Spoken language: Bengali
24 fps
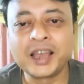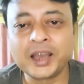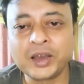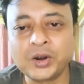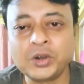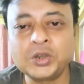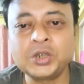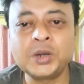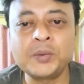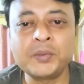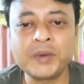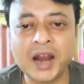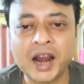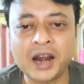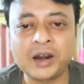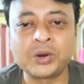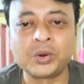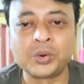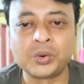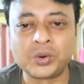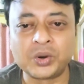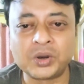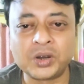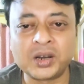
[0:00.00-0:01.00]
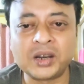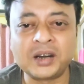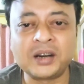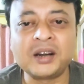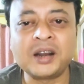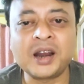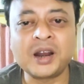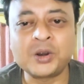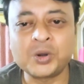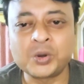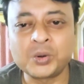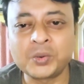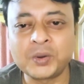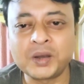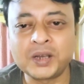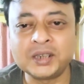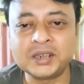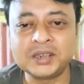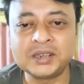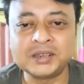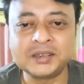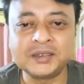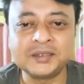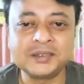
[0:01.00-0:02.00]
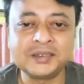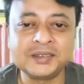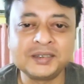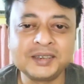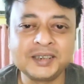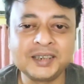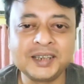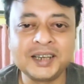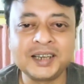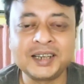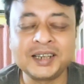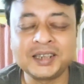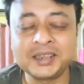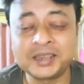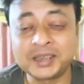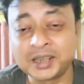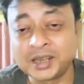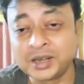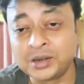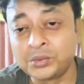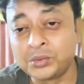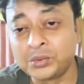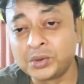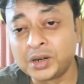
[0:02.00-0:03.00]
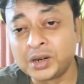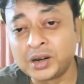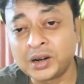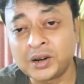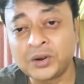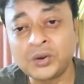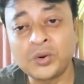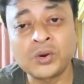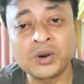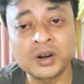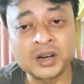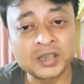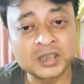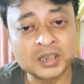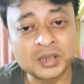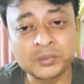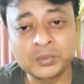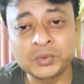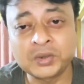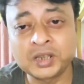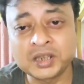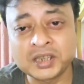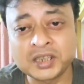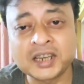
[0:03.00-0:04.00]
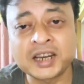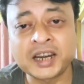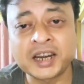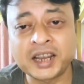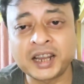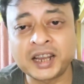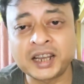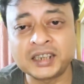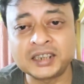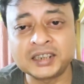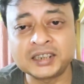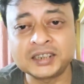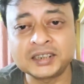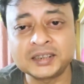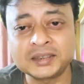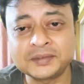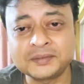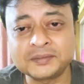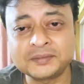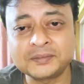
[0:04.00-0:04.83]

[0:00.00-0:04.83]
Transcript: এগুলো সব নাটক নাটকবাজি ঠিক আছে তৃণমূলের কংগ্রেসের মধ্যে সেটিং আছে